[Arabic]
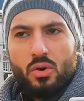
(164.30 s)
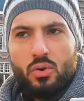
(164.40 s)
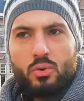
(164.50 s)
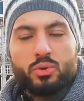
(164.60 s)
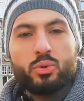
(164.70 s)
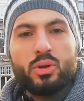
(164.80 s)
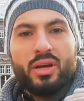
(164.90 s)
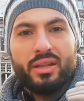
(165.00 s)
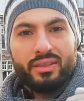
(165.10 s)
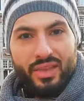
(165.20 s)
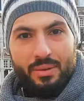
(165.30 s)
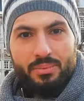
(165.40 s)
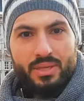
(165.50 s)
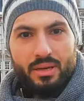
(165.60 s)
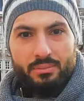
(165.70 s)
وصوره
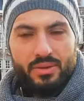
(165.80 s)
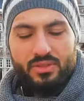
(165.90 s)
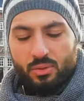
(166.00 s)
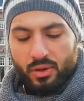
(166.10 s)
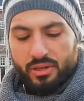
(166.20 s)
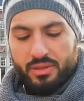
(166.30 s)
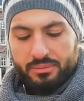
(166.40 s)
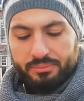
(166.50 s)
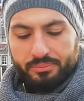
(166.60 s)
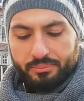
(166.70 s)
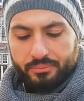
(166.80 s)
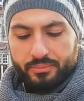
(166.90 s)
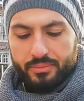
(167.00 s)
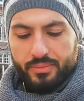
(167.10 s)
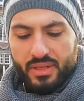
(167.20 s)
ثابته بنفس الوقت
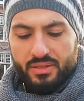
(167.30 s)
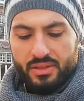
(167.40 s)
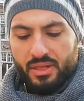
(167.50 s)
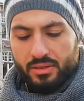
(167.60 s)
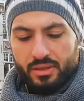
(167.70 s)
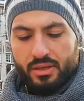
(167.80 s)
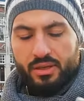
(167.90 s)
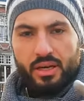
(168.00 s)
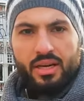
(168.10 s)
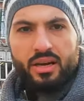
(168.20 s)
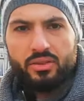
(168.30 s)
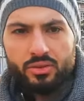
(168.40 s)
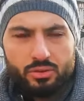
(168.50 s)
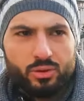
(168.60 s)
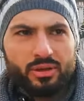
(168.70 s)
زين راح ناخذ
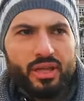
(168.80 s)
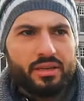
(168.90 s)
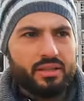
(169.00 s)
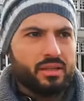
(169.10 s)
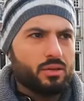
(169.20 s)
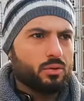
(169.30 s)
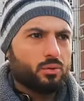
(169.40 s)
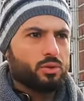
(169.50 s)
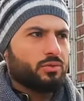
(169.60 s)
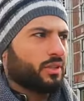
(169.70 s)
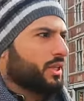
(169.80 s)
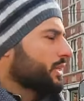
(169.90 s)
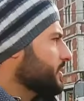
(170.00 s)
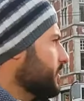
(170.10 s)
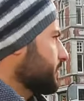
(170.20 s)
صوره ثانيه ونشوف الاعدادات